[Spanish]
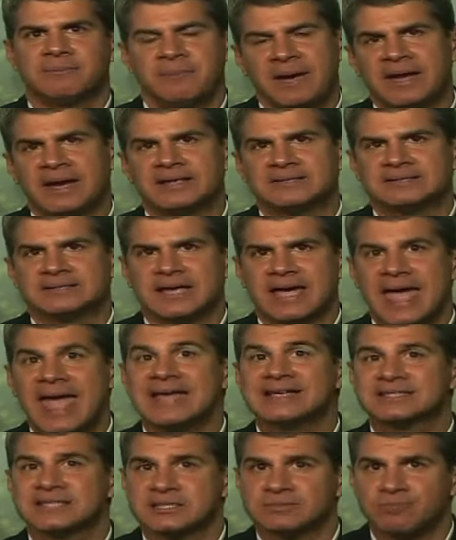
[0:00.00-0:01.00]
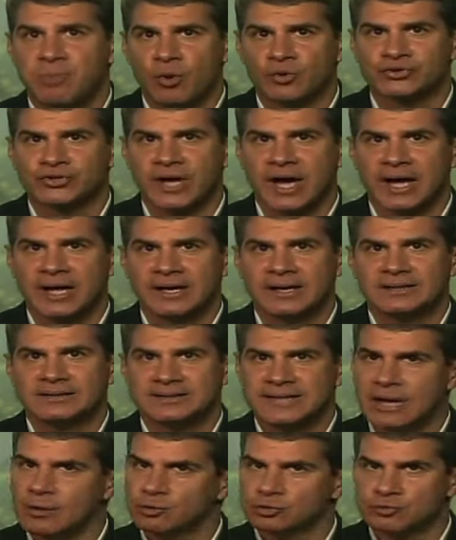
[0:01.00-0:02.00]
Pérez, ex esposa
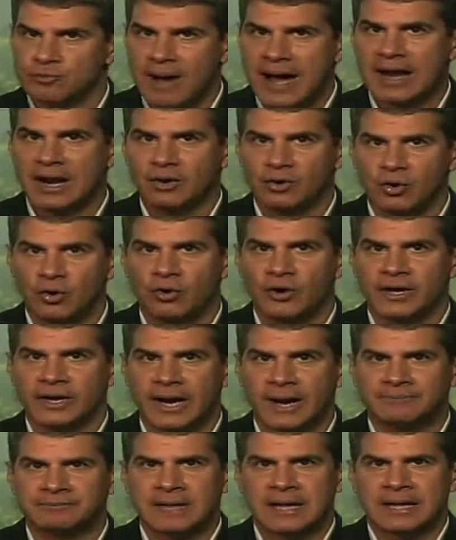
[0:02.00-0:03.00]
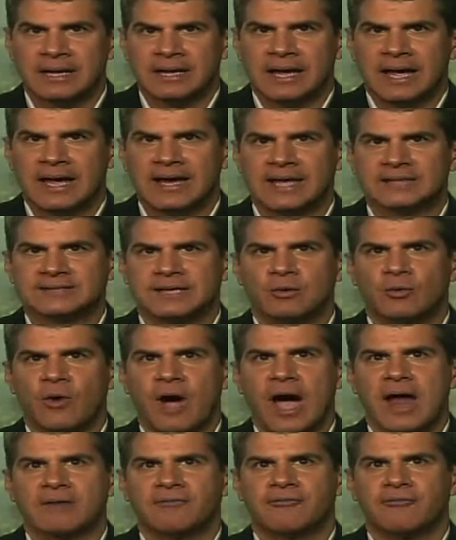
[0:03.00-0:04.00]
de Guzmán Loera. En ese
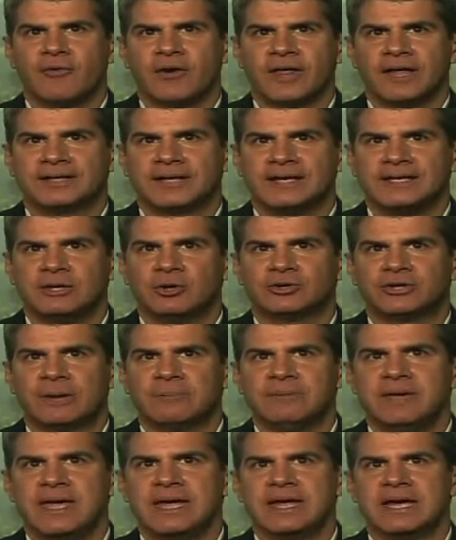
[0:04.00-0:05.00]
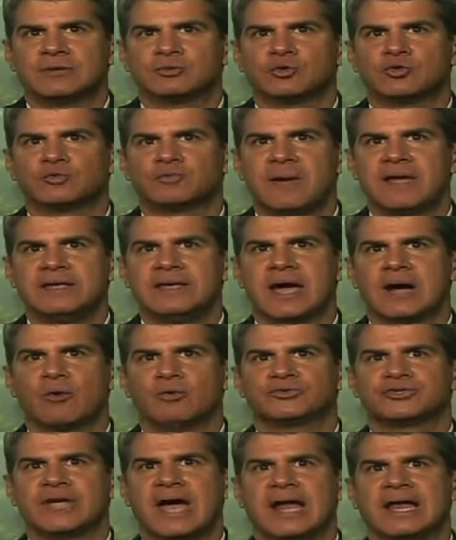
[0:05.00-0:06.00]
lugar fue detenido también Jesús Peña
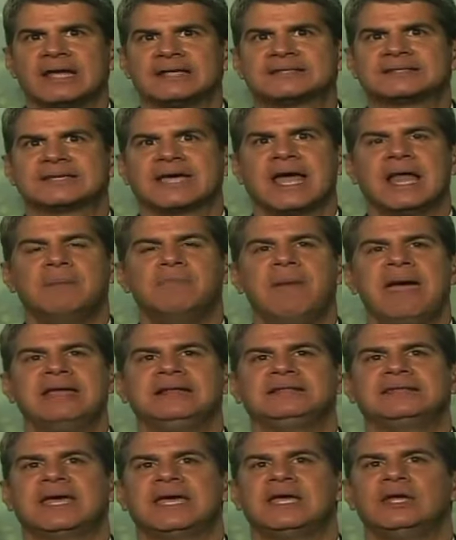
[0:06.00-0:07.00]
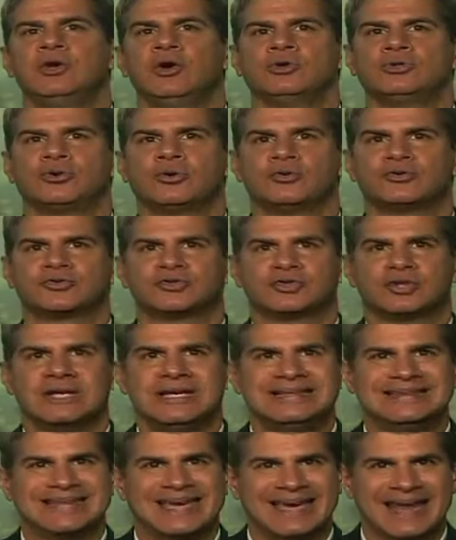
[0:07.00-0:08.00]
González, el 20 y otros
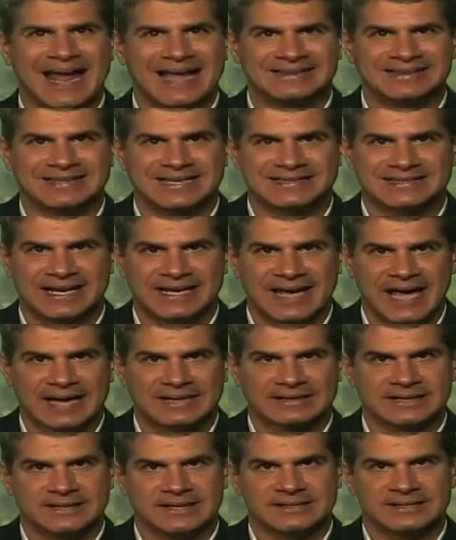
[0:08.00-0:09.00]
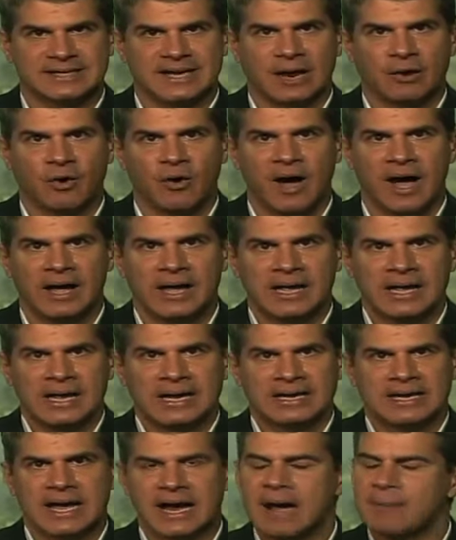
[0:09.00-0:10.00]
integrantes del cártel de Sinaloa
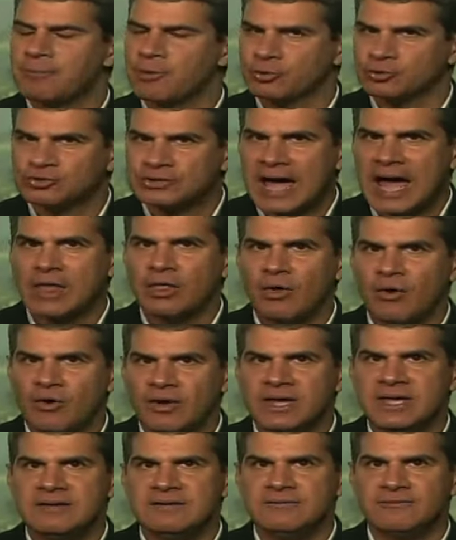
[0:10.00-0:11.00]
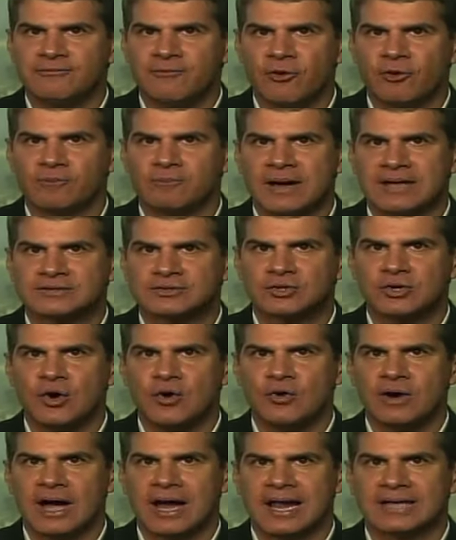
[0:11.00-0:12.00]
que han aportado
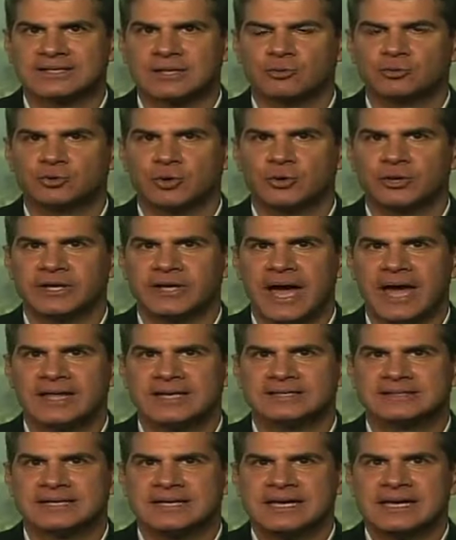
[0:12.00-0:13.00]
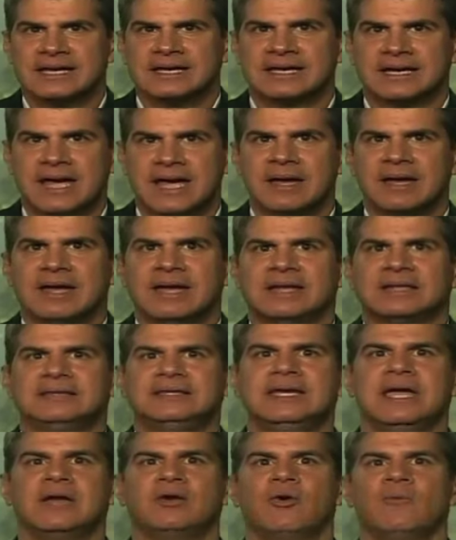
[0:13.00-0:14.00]
información a las autoridades que
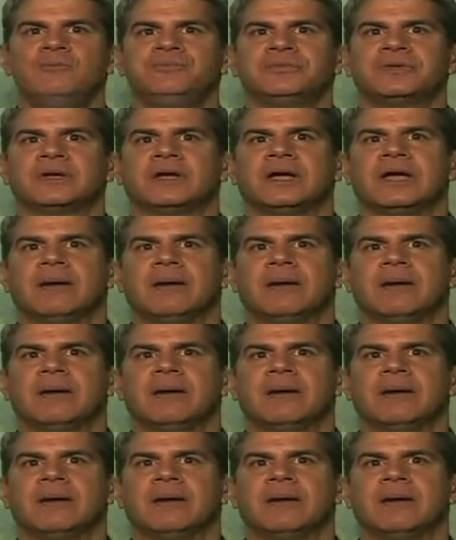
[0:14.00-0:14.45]
dieron